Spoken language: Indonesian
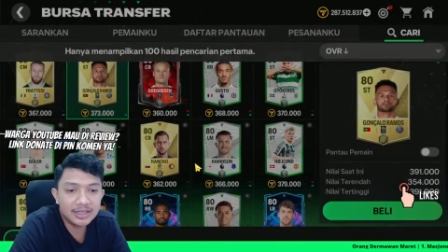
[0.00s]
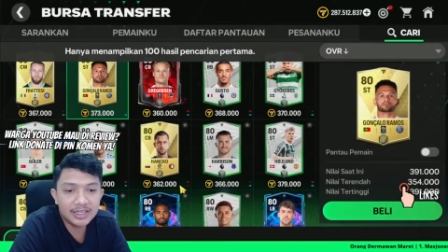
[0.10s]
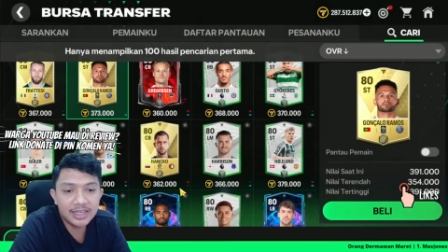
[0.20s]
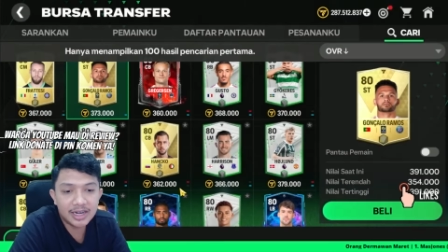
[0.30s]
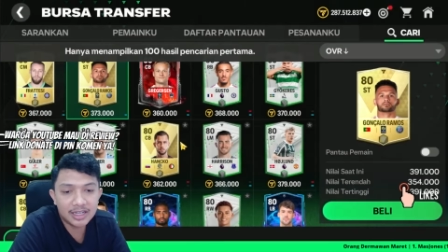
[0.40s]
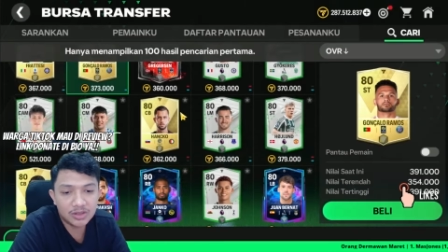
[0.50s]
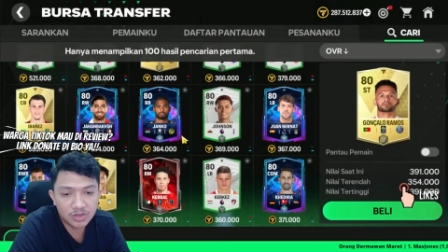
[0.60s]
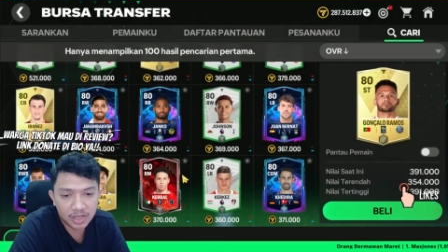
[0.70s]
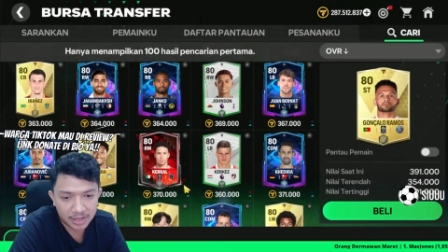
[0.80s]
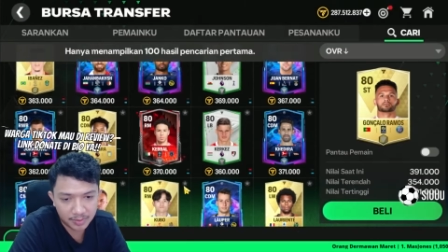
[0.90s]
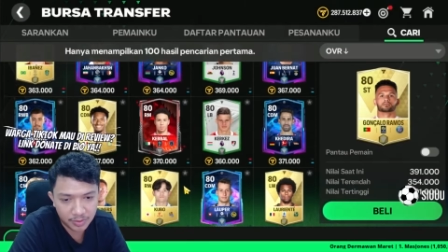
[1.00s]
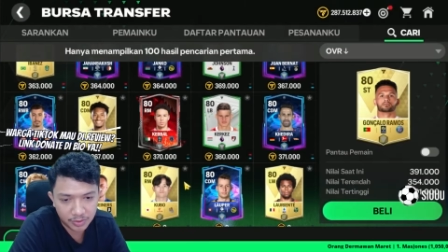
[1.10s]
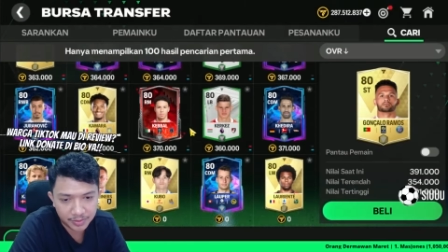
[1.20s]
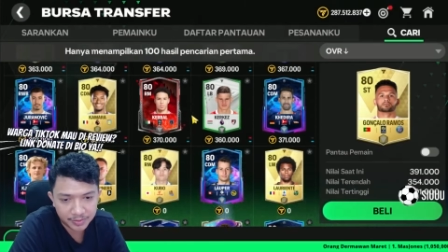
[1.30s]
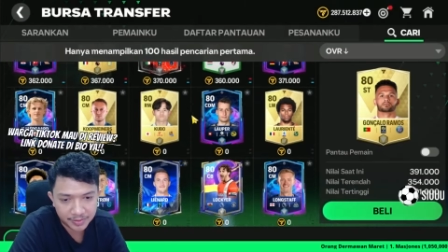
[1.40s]

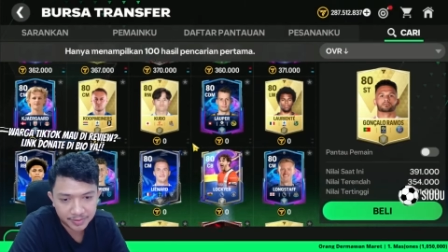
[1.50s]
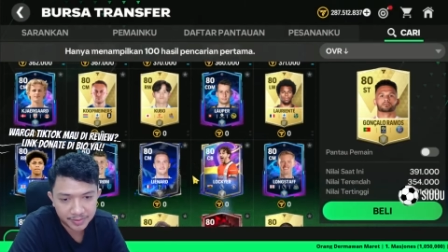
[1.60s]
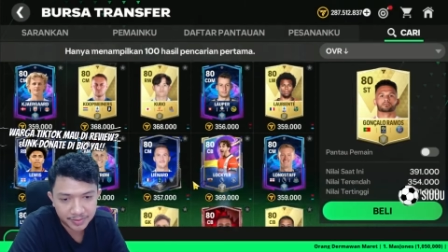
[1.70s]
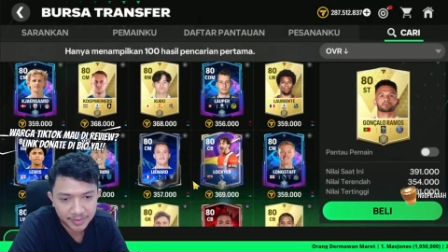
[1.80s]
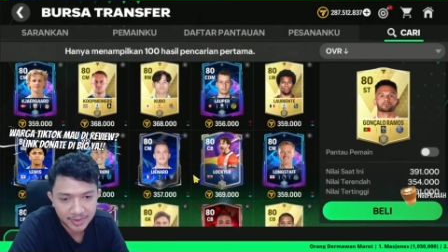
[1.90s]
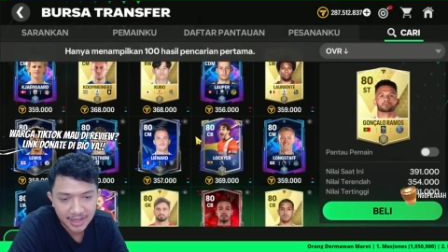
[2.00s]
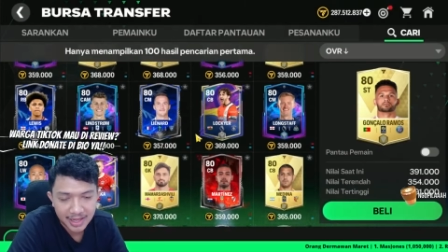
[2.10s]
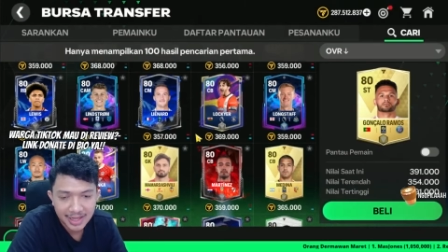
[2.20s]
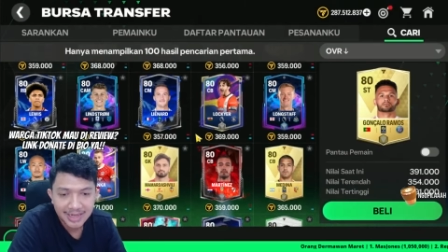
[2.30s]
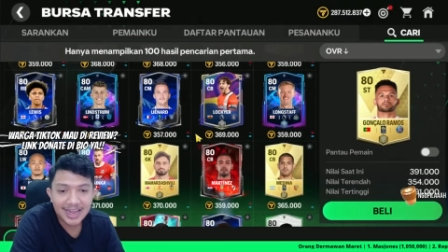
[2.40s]
300.000.